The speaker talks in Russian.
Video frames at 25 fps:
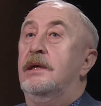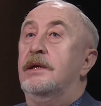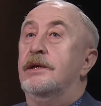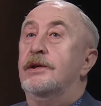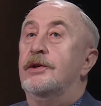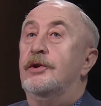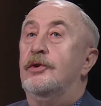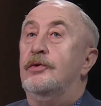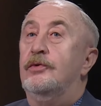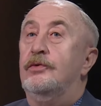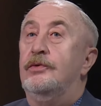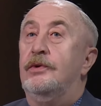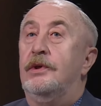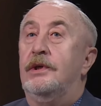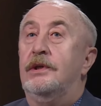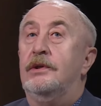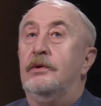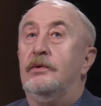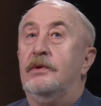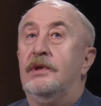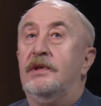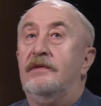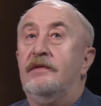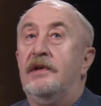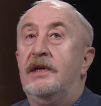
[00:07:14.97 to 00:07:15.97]
что
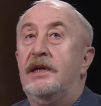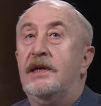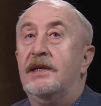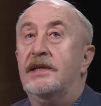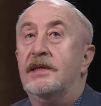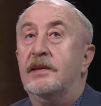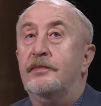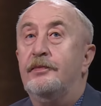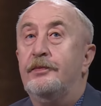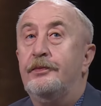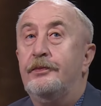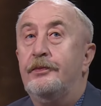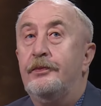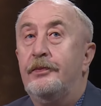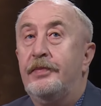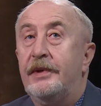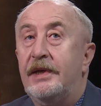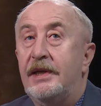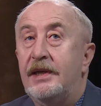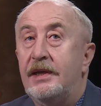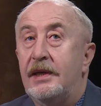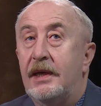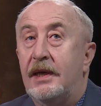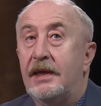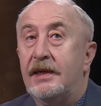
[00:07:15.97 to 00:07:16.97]
оно является
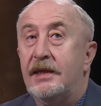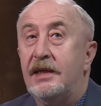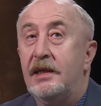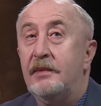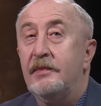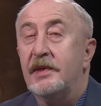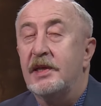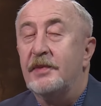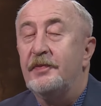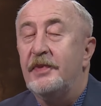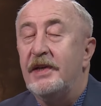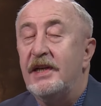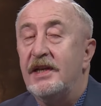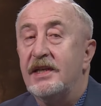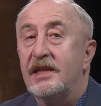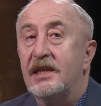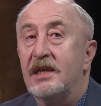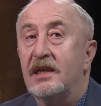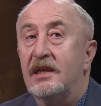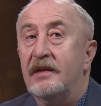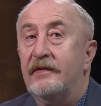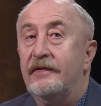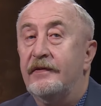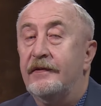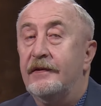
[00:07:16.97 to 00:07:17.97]
при, одним из
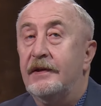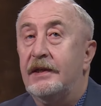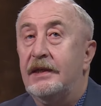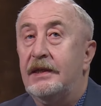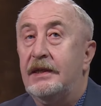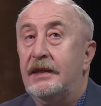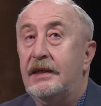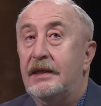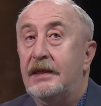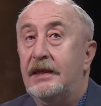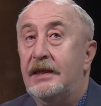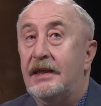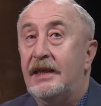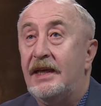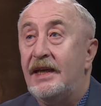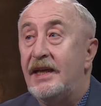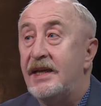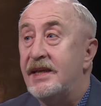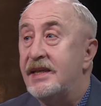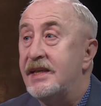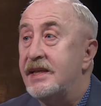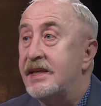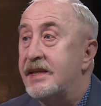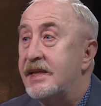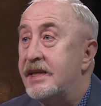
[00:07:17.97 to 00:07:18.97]
признаков
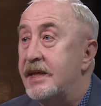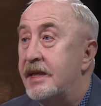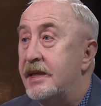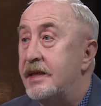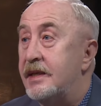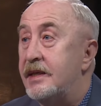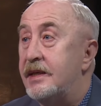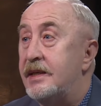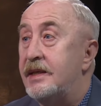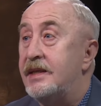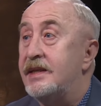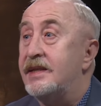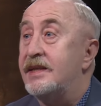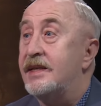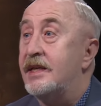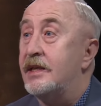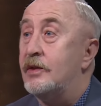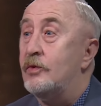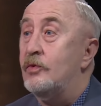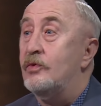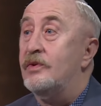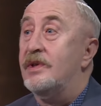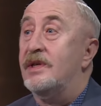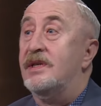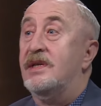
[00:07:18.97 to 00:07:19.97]
кризиса
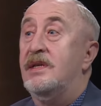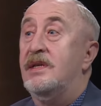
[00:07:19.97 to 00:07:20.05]
института